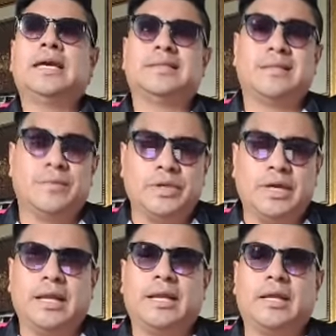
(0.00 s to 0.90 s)
que estamos
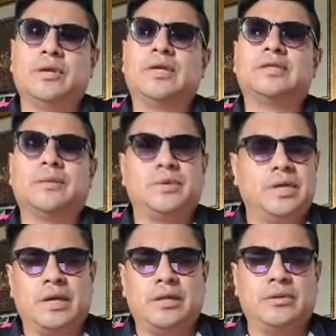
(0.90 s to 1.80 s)
aclarando y que estamos
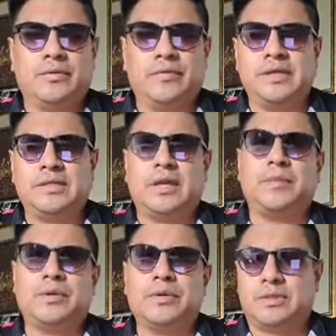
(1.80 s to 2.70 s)
llegando a un feliz
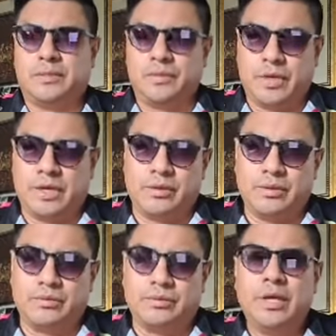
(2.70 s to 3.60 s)
término, que estamos llegando